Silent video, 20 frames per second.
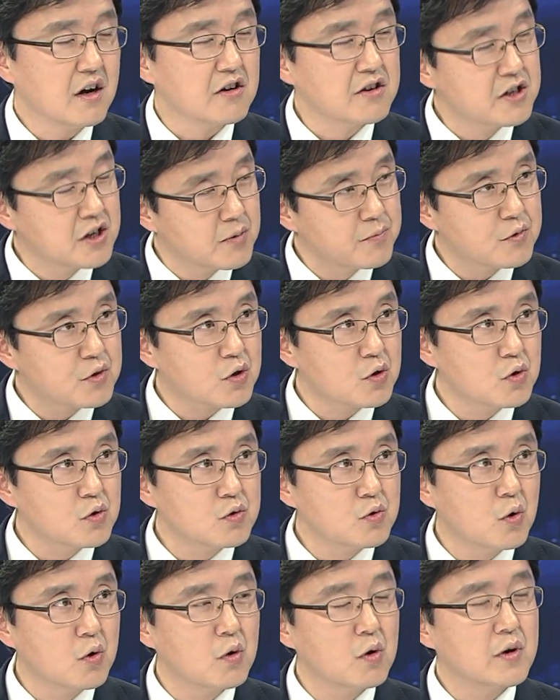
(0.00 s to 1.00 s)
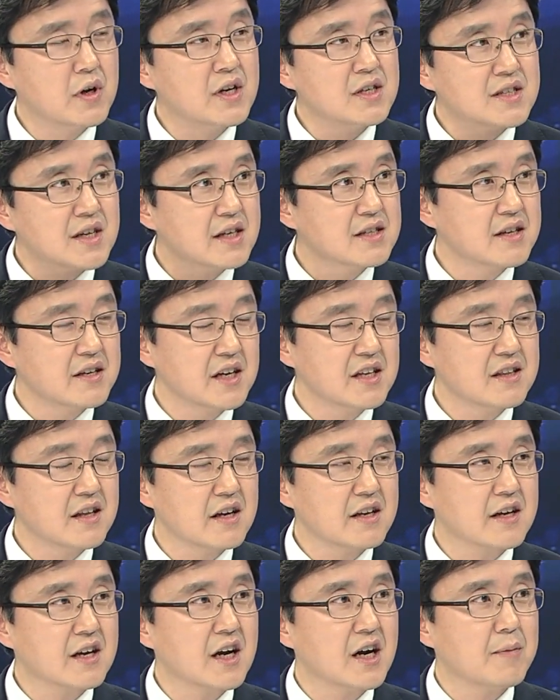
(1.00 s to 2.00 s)
기업 들어오고 일자리
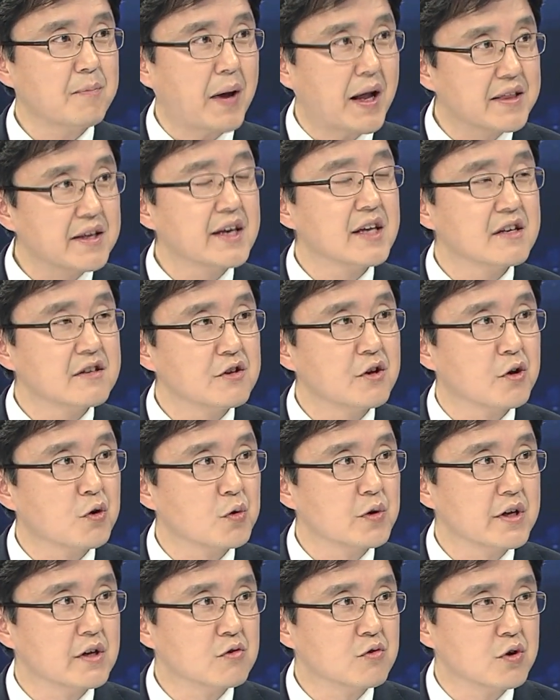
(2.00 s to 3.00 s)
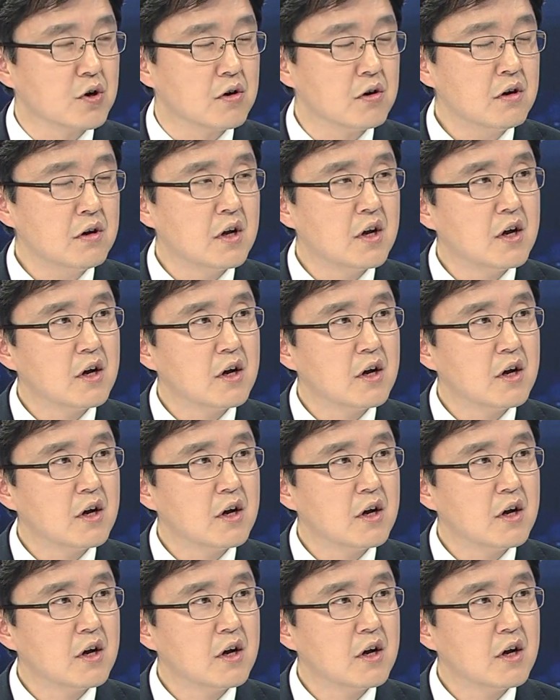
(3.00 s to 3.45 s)
생긴다니까 반기는 여론이 있고요.